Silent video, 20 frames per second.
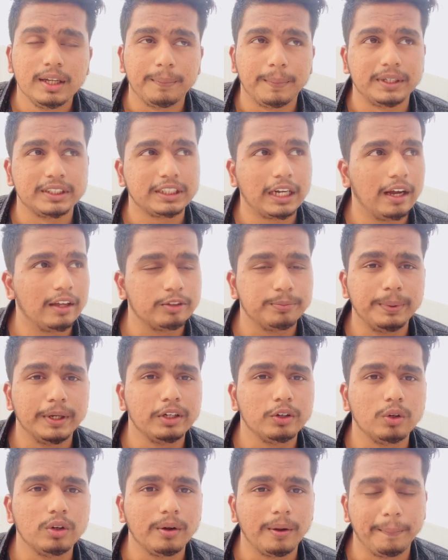মানে
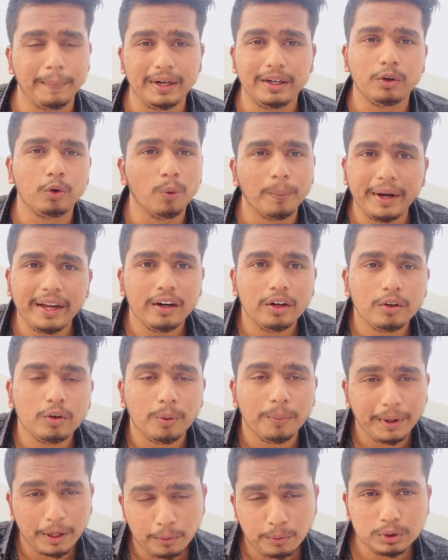হাজব্যান্ড মানে ঘুমে
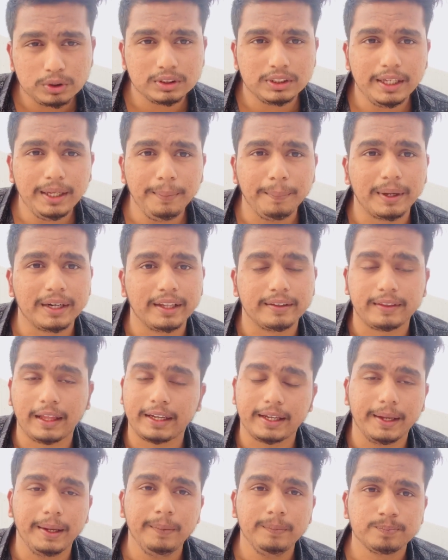ঘুমে অবস্থায় মানে
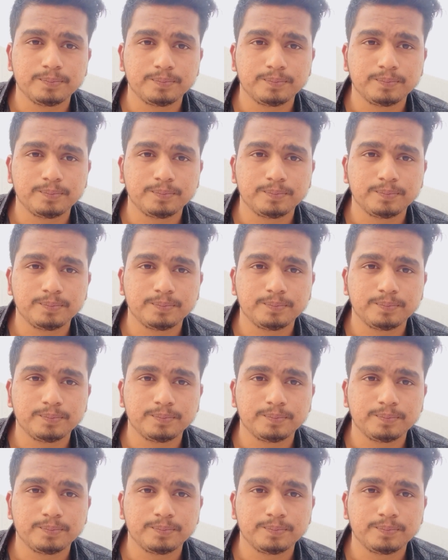তাকে